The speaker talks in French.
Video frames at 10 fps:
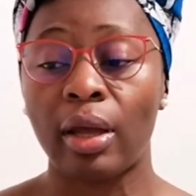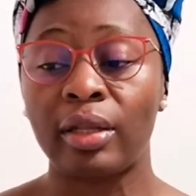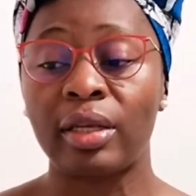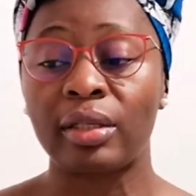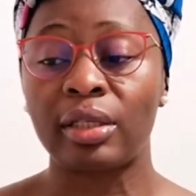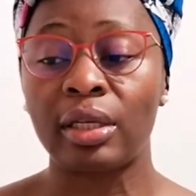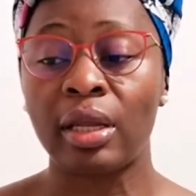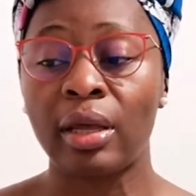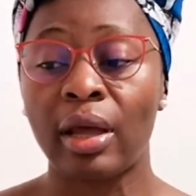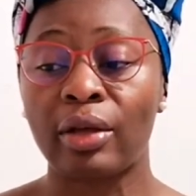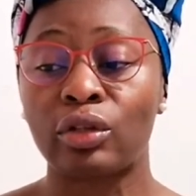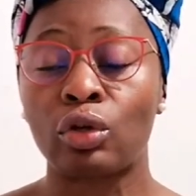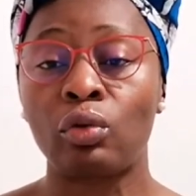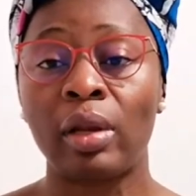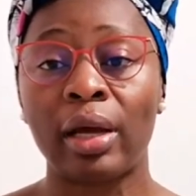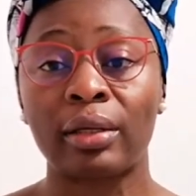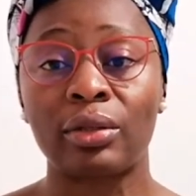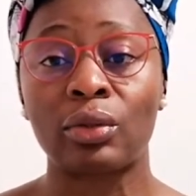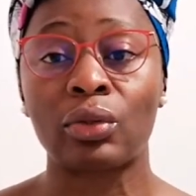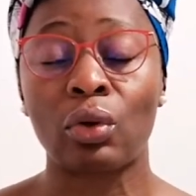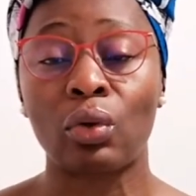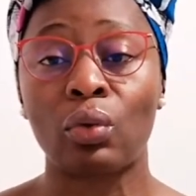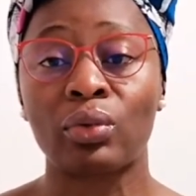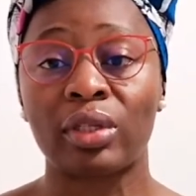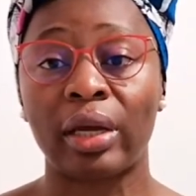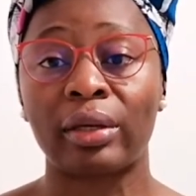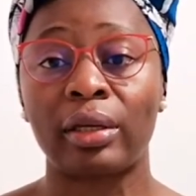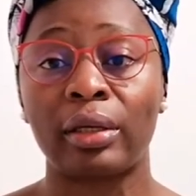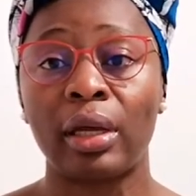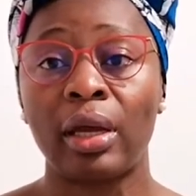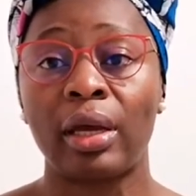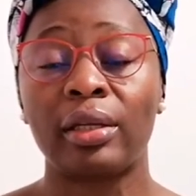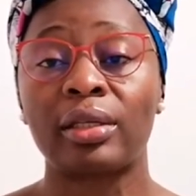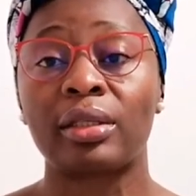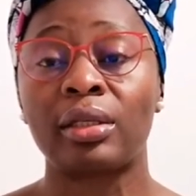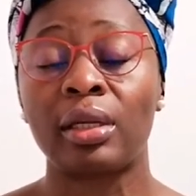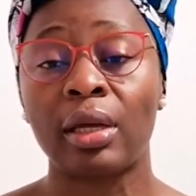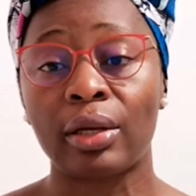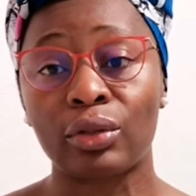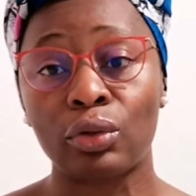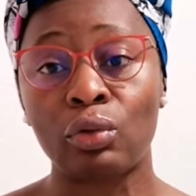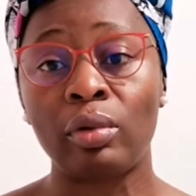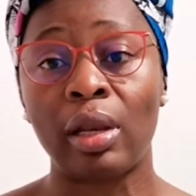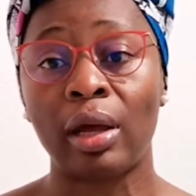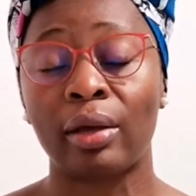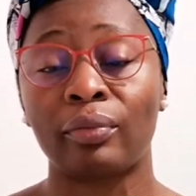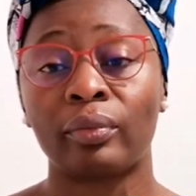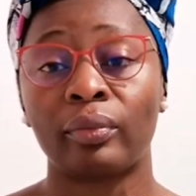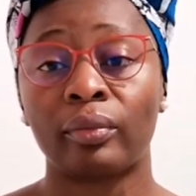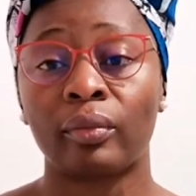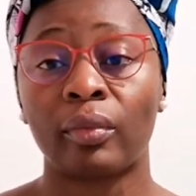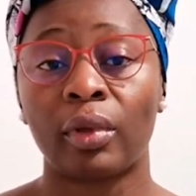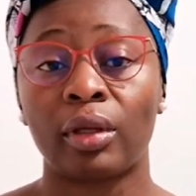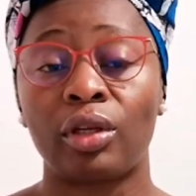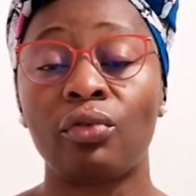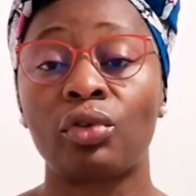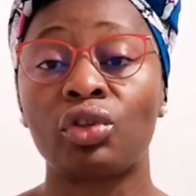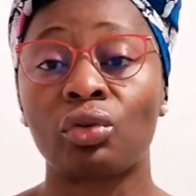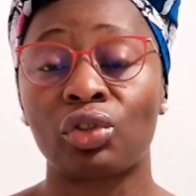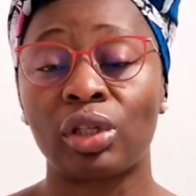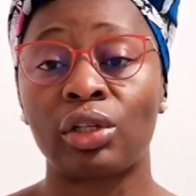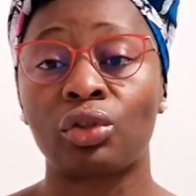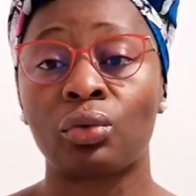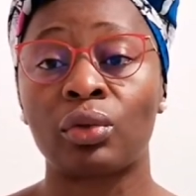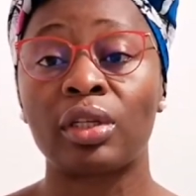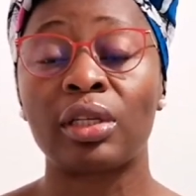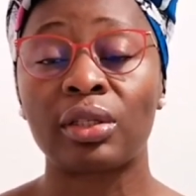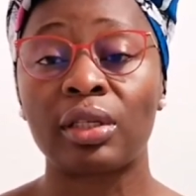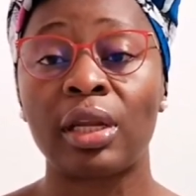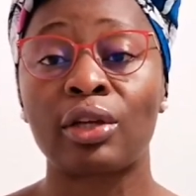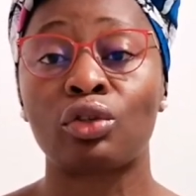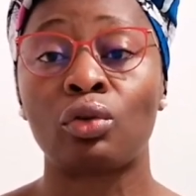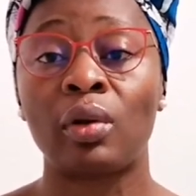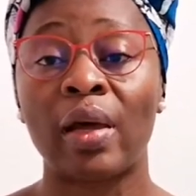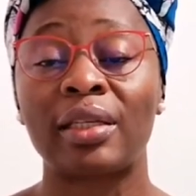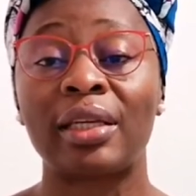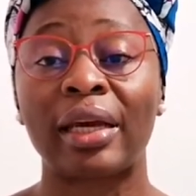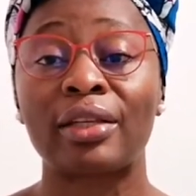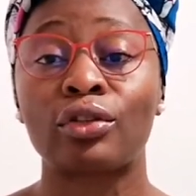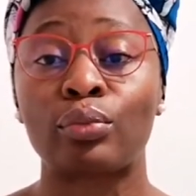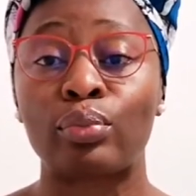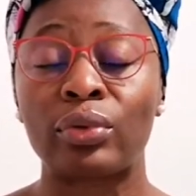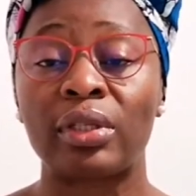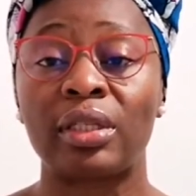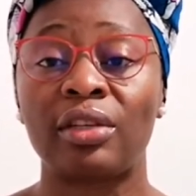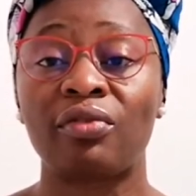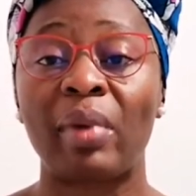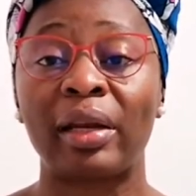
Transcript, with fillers: est destinée à celui-là qui se sent concerné, est destinée à celui-là qui veut changer les choses, est destiné à celui-là qui reste positif